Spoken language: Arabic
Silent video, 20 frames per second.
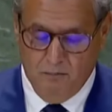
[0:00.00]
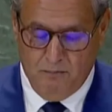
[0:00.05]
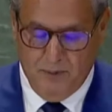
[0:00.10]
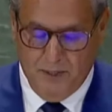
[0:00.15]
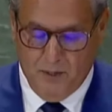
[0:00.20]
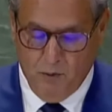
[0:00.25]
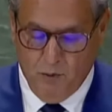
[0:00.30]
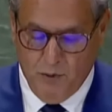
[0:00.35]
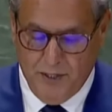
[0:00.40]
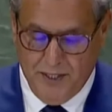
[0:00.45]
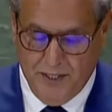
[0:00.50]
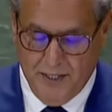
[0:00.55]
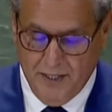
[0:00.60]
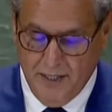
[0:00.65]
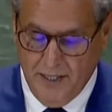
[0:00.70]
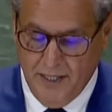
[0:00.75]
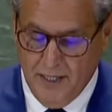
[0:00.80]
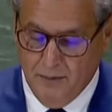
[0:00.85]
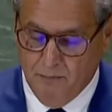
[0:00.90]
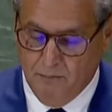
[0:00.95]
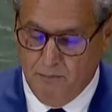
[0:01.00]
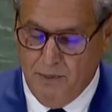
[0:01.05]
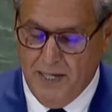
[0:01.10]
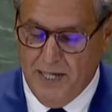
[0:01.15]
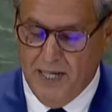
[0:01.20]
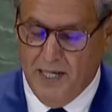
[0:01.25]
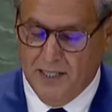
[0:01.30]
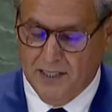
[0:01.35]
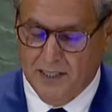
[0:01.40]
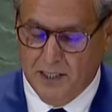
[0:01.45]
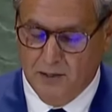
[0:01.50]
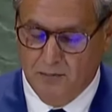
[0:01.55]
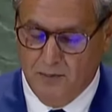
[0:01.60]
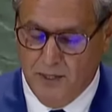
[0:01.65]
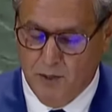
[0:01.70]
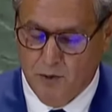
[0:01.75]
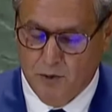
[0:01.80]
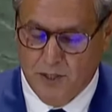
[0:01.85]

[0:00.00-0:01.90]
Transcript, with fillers: بدون بيئة تضمن